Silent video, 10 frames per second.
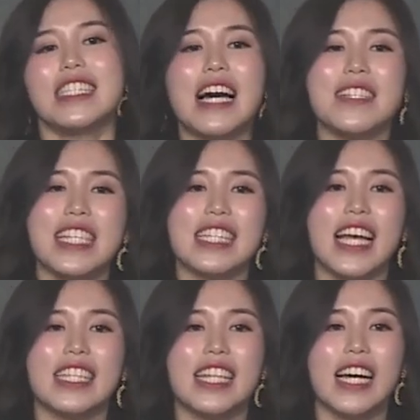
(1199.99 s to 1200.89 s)
到今
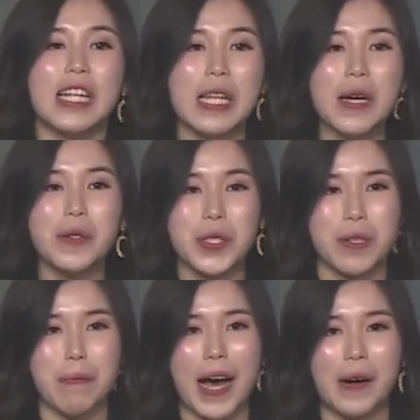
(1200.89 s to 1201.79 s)
天的六
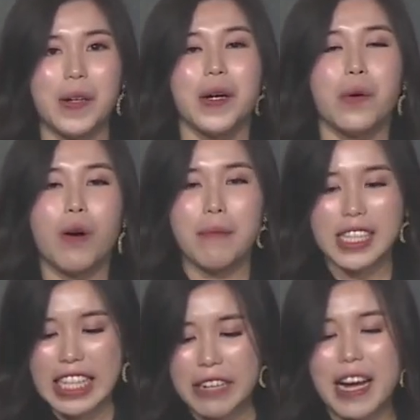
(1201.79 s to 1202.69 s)
十包，我
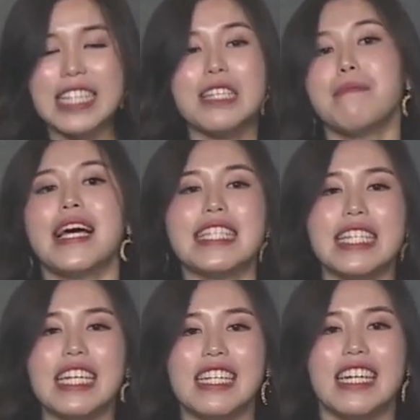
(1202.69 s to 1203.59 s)
们依然是卖这